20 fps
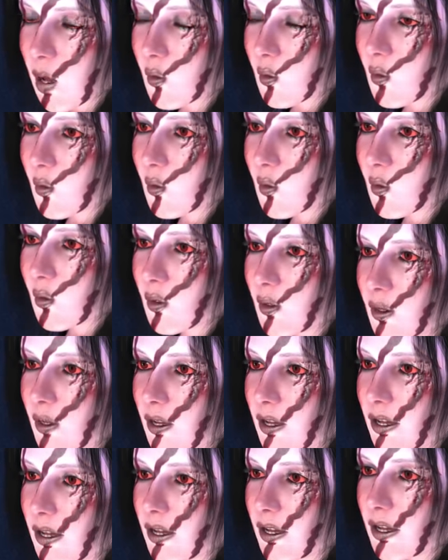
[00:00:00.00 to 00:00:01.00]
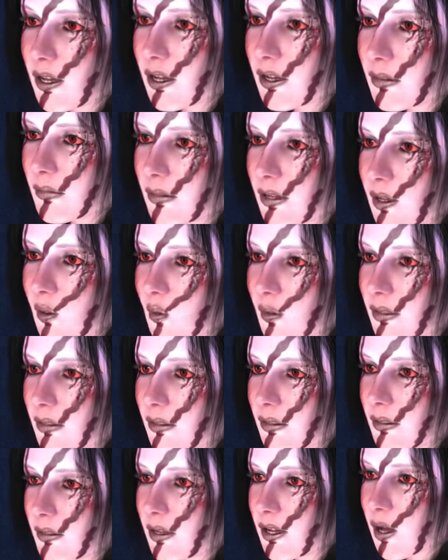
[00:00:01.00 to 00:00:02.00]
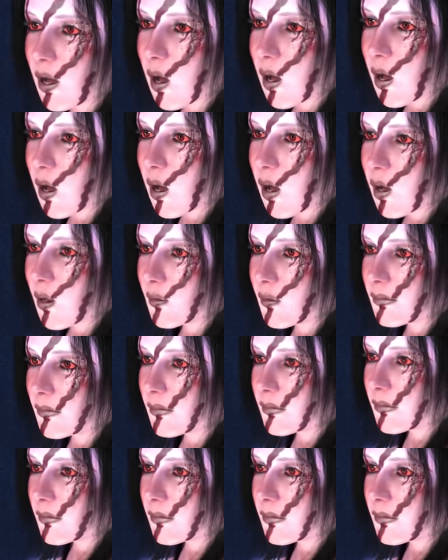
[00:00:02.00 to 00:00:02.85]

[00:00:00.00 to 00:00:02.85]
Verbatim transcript: గాల్లోనూ నీళ్ళల్లోనూ కలిపేవాళ్ళు